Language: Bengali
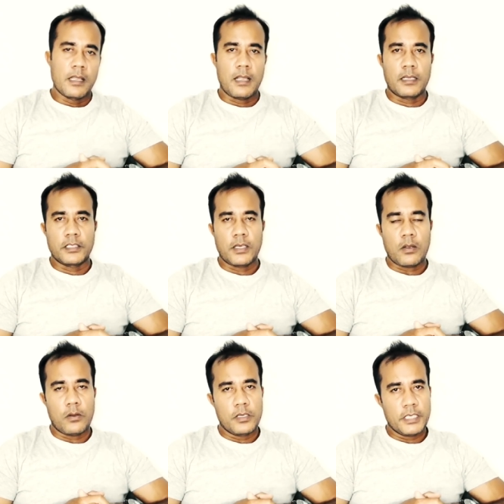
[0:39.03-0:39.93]
আর যারা
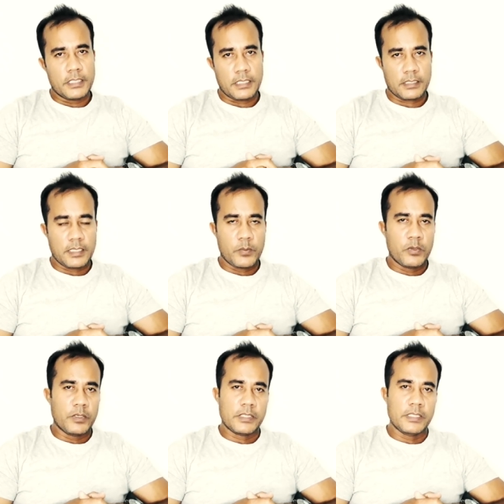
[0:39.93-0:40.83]
অলরেডি সাবস্ক্রাইব
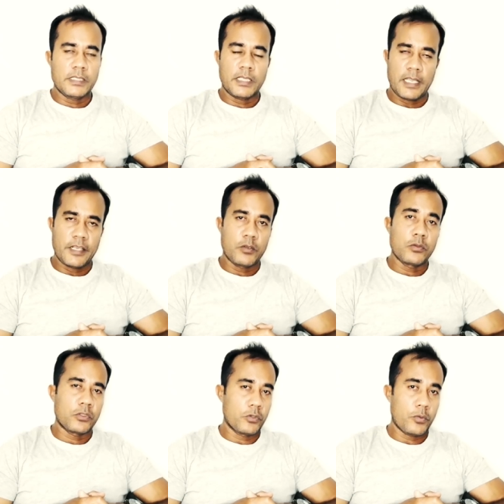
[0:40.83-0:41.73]
করেছেন থ্যাংক ইউ
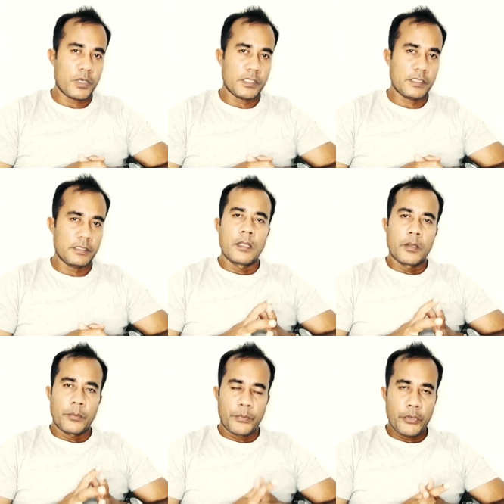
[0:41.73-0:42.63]
সো মাচ
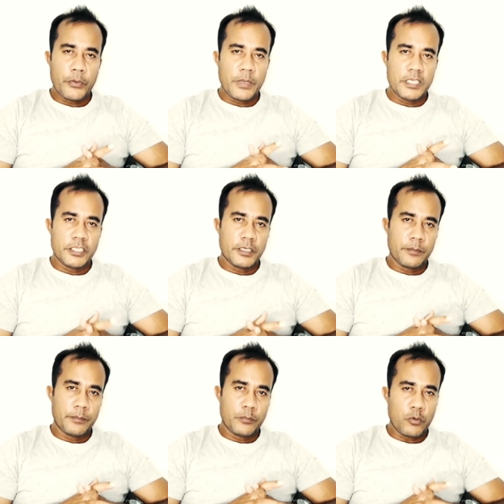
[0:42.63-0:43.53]
প্রিয় মালয়েশিয়ান
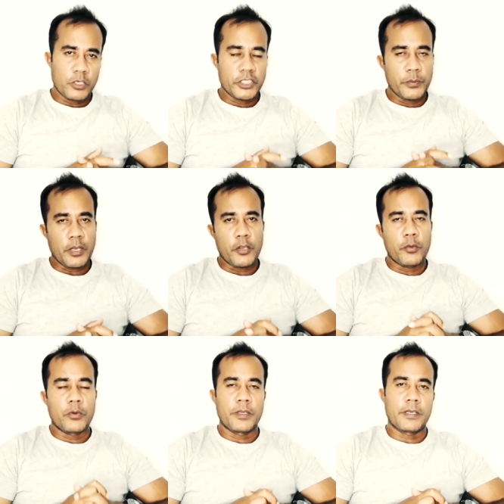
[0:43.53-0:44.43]
প্রবাসী ভাই ও
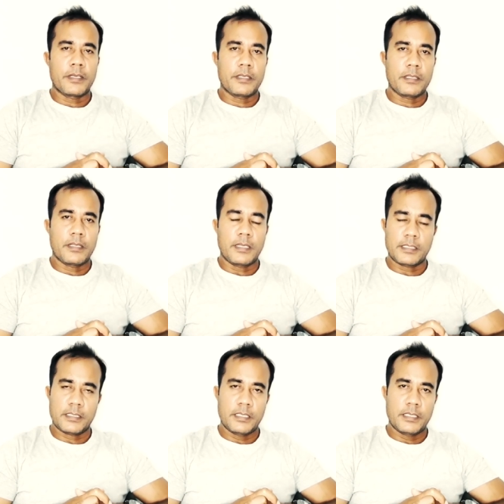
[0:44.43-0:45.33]
বোনেরা
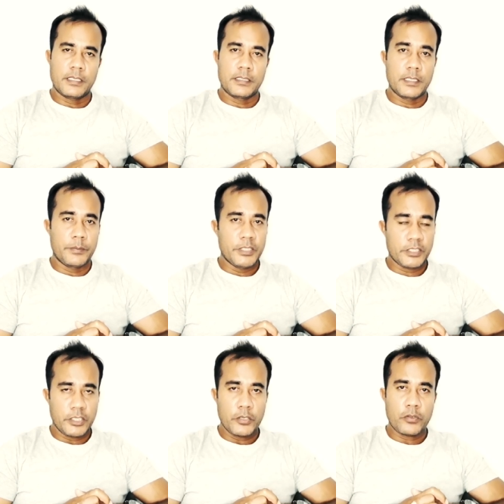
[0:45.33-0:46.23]
আজকে যে
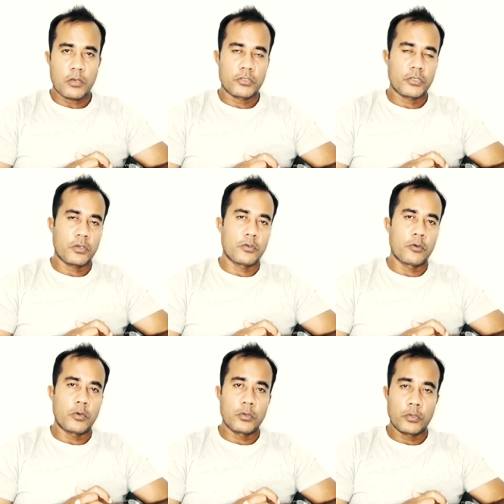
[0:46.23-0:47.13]
বিস্তারিত আলোচনা
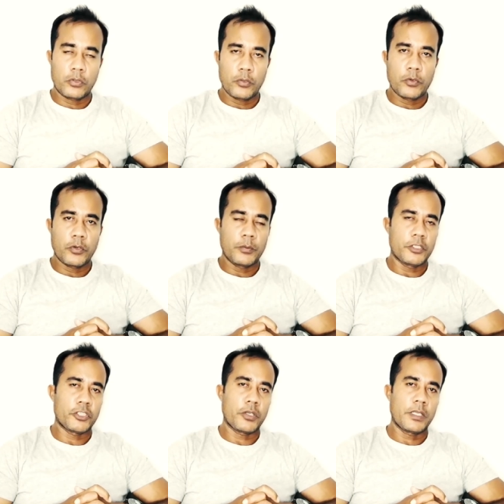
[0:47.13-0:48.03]
করব গুরুত্বপূর্ণ
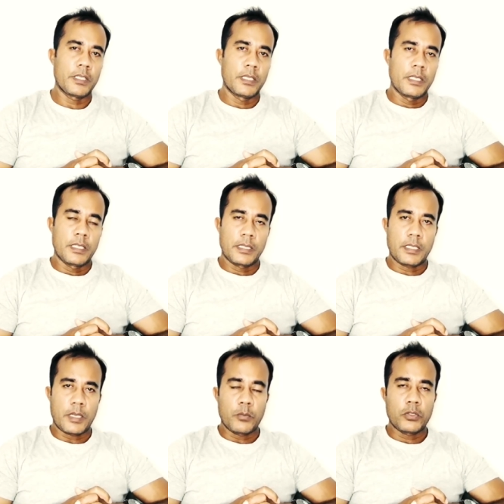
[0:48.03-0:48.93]
বিষয়
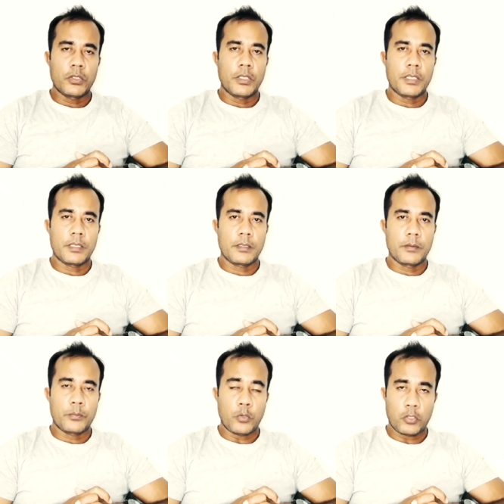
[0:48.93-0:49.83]
তার মধ্যে
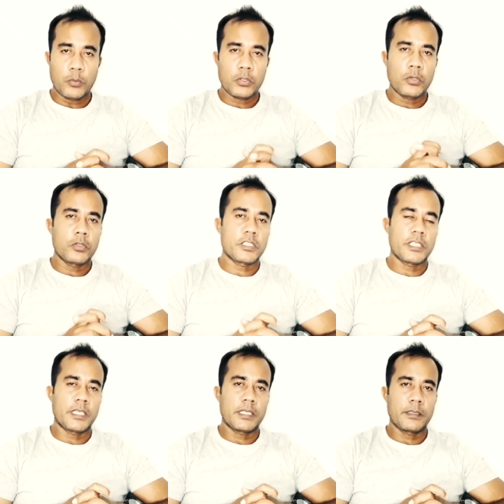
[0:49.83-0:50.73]
প্রথমত
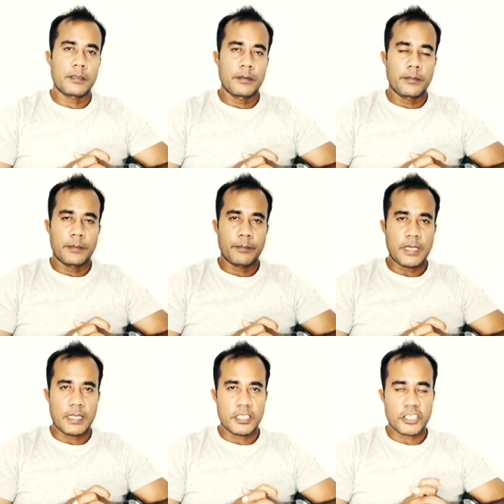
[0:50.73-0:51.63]
হচ্ছে
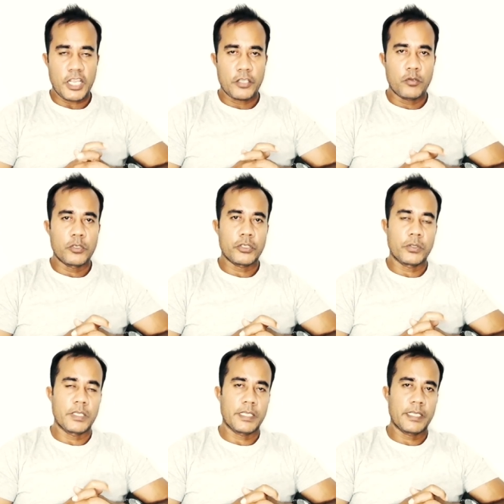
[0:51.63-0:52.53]
বাংলাদেশ হাই কমিশন
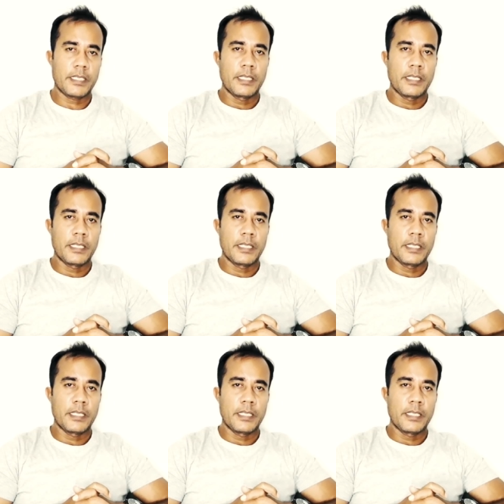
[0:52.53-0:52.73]
থেকে